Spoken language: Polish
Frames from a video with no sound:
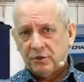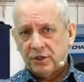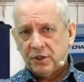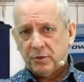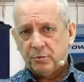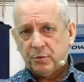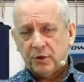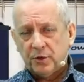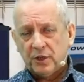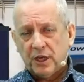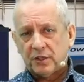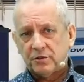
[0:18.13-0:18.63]

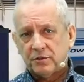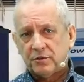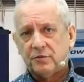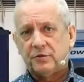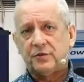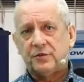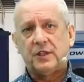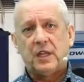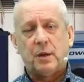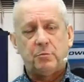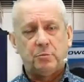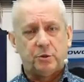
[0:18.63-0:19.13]
pojazdów
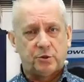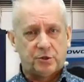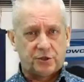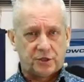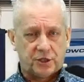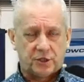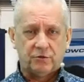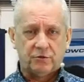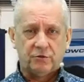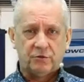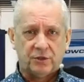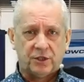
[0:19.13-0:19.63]
na
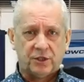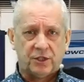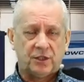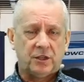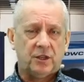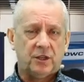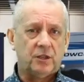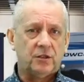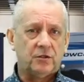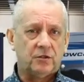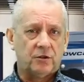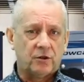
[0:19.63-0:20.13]
poszczególnych
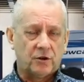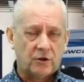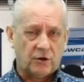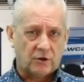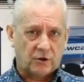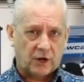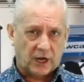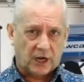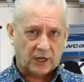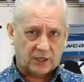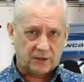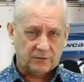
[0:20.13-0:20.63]

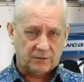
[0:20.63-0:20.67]
drogach.